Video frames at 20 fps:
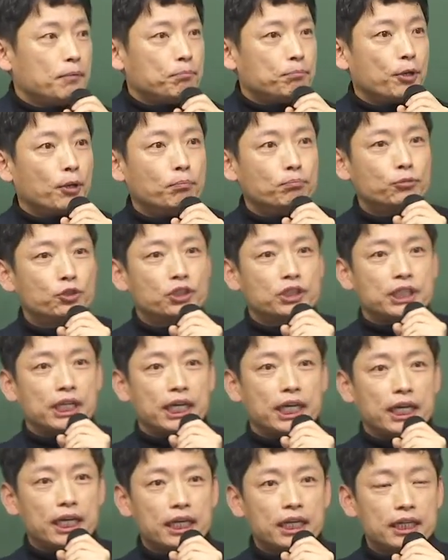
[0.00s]

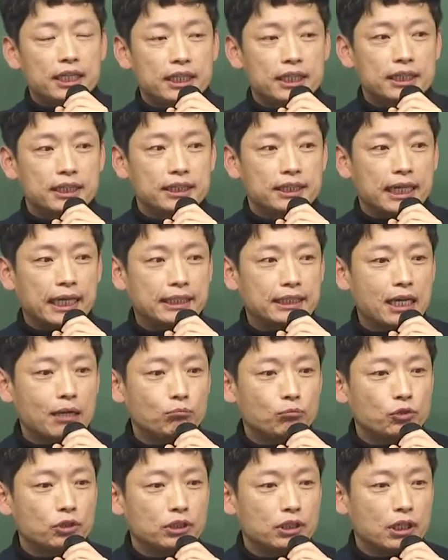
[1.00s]
면부채 계산
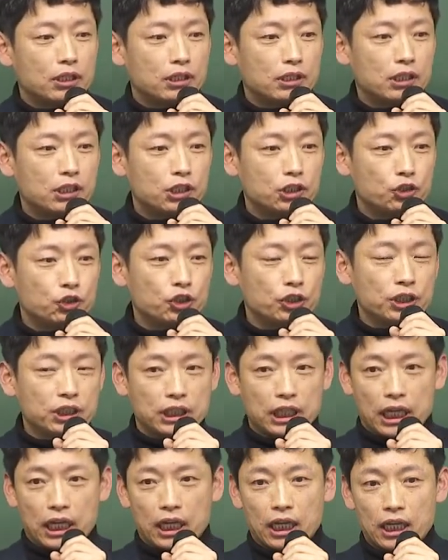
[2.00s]
문제를
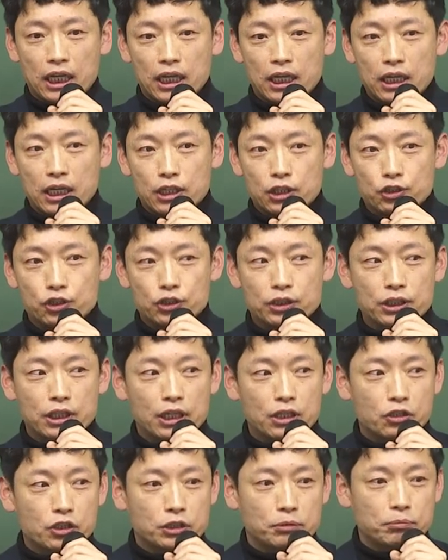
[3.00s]
쉽게 쉽게
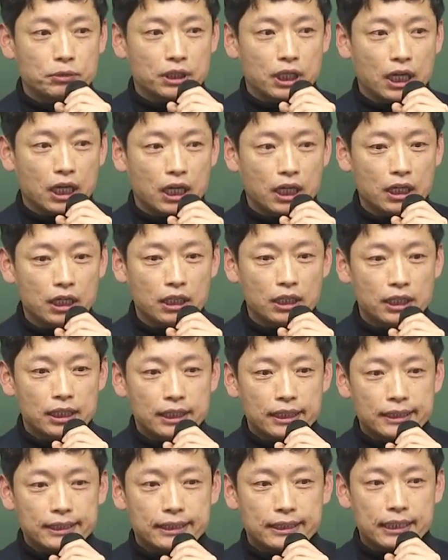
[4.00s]
할 것입니다.
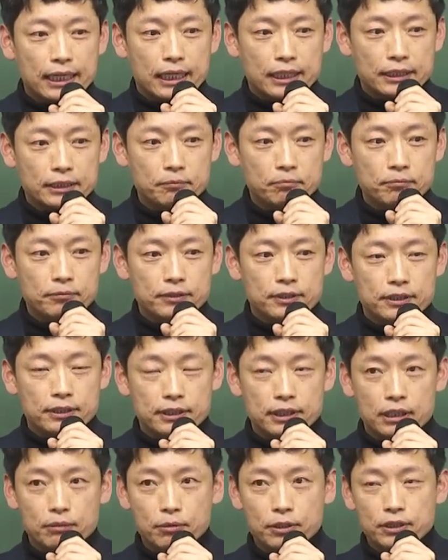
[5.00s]
그 다음
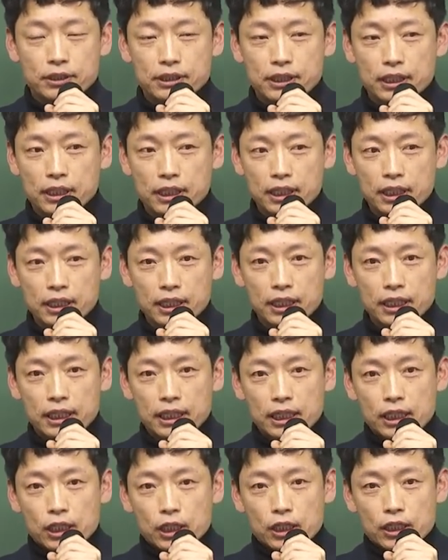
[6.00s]
세 번째
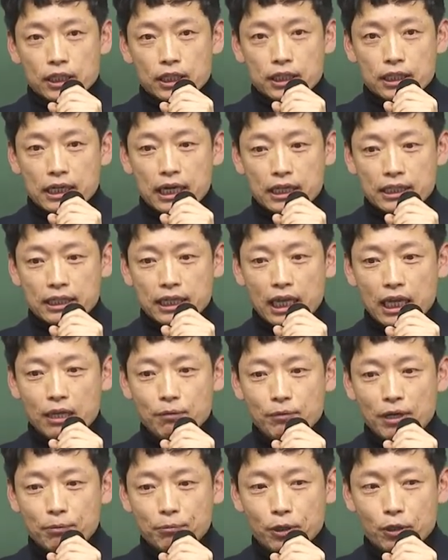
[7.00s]
각
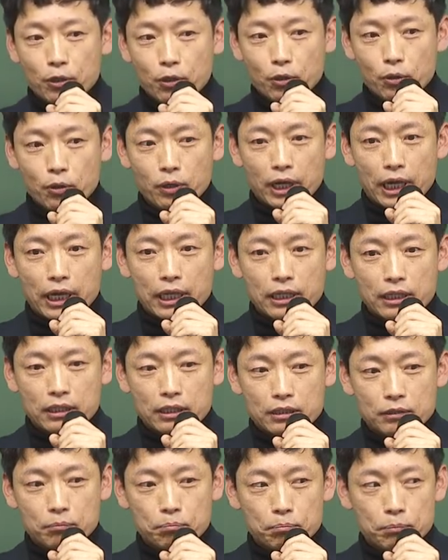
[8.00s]
테마별로
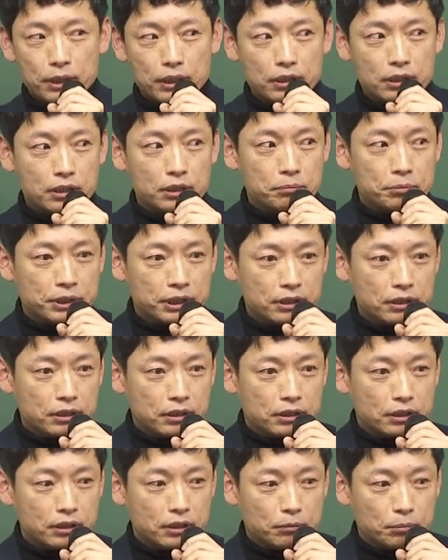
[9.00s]
A급, B급,
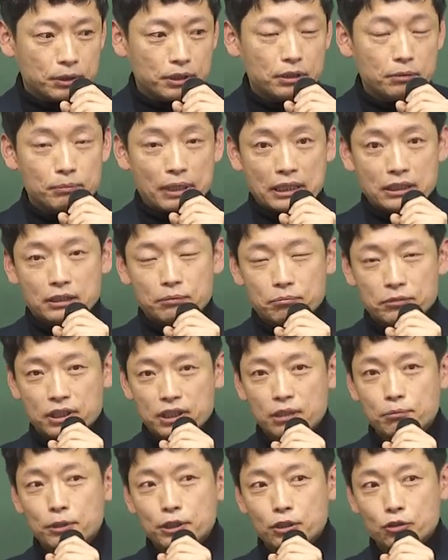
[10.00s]
C급을
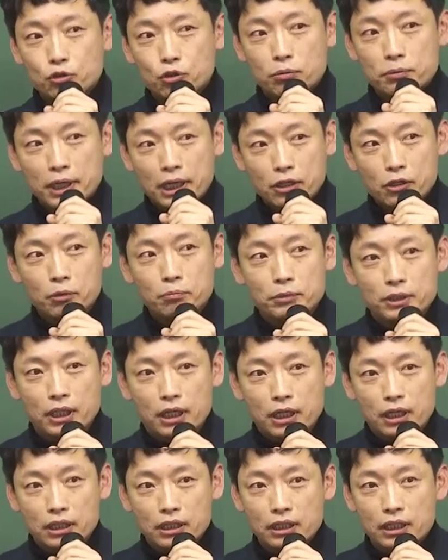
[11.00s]
말씀드리면서 수업을 할
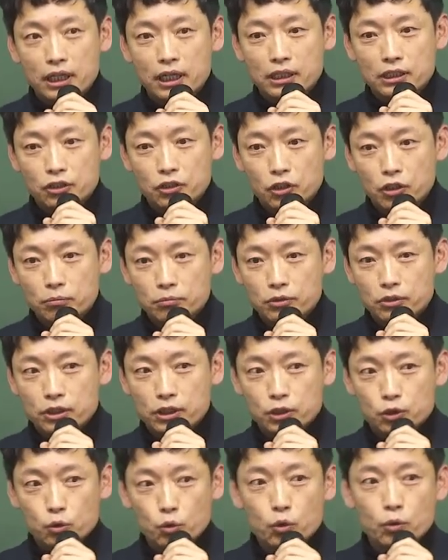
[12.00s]
겁니다. 그래야지
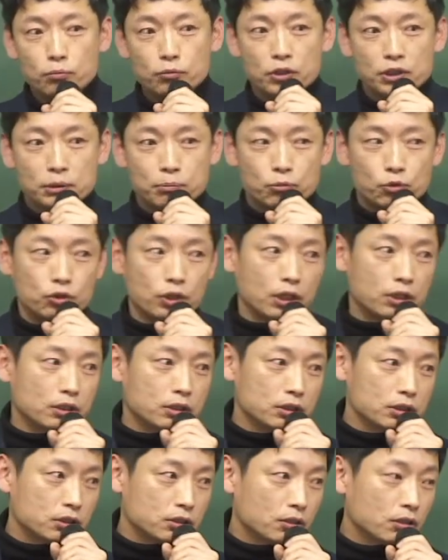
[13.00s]
여러분들이 조금 더
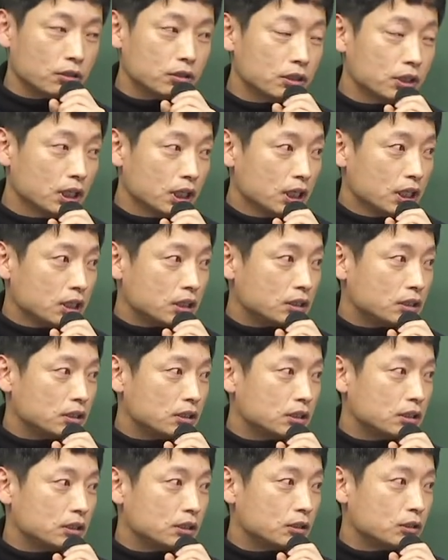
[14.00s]
집중하는 그런
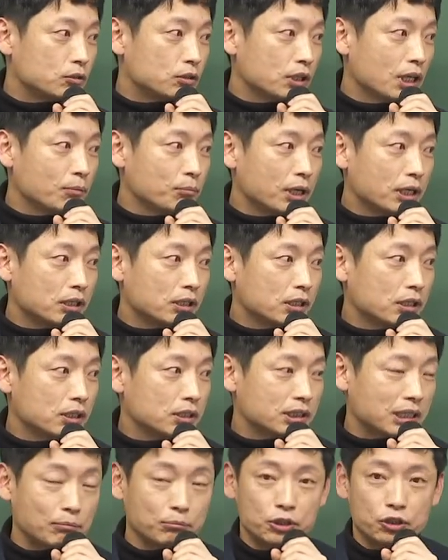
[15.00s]
그 테마를
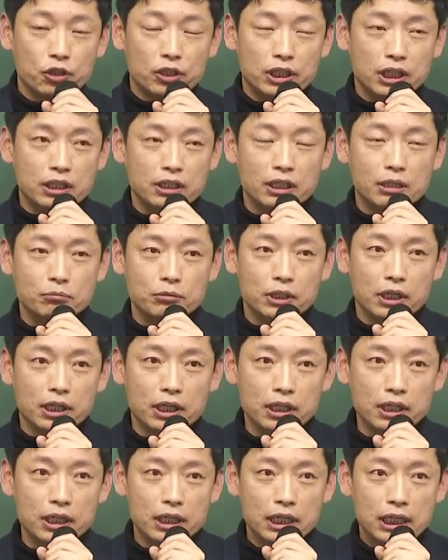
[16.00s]
잡으셔야 되기
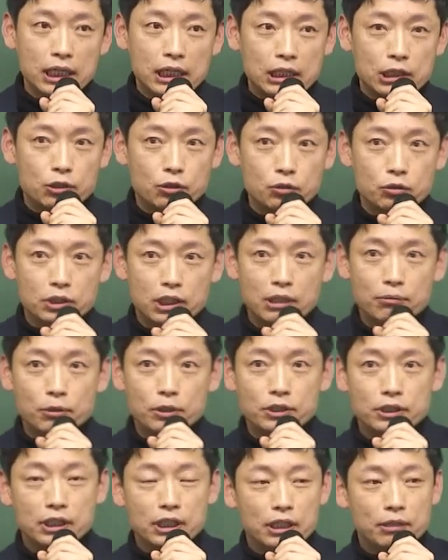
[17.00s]
때문에 그리고 네
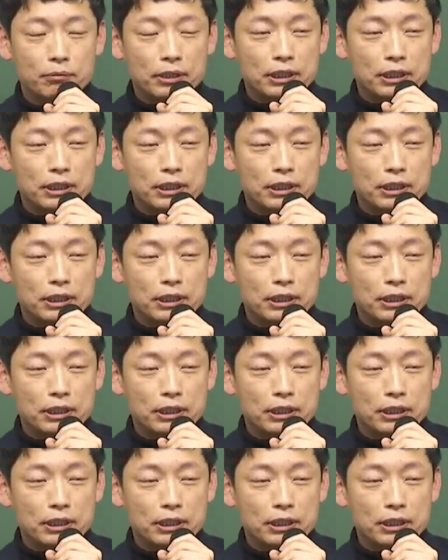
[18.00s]
번째